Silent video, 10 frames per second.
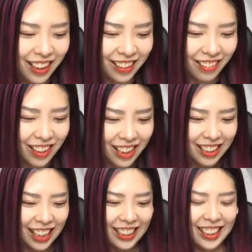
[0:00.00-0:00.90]
あの、
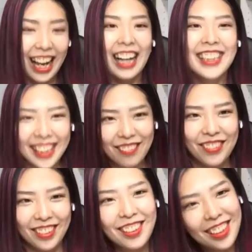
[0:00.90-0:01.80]
なんだっけ、
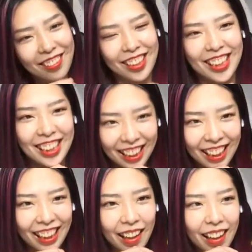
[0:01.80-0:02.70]
アンサンブルとか着
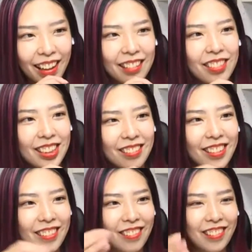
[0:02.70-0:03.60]
て、あの、す
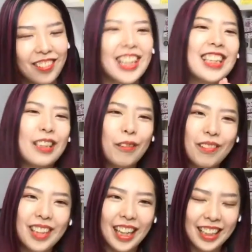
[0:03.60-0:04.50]
ごいこう、おとなし
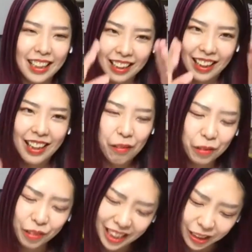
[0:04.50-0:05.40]
そうな、なんか、
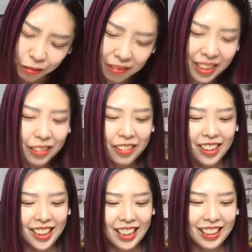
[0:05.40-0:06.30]
おとなしそうな
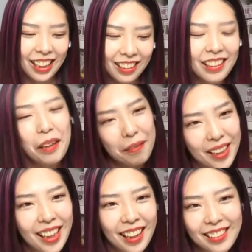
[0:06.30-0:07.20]
服着てたんだよ
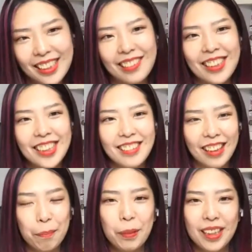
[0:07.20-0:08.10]
ね。で、そうする
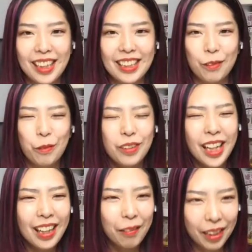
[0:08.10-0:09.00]
とやっぱりね、すごい
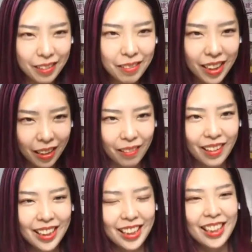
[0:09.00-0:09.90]
受けが悪いわけ
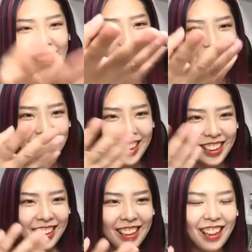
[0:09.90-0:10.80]
よ。で、出会い
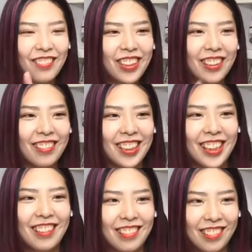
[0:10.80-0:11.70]
系アプリとかで
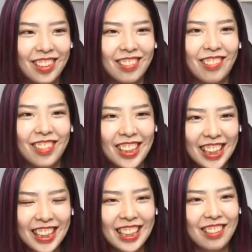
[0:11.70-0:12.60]
やると、そういうおと
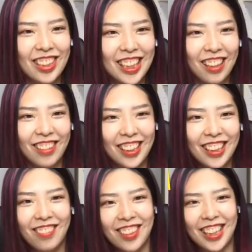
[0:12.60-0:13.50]
なしい女子なのか
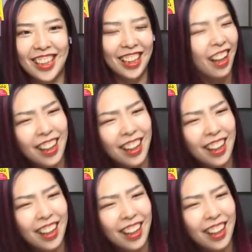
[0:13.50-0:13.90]
なと思って来て、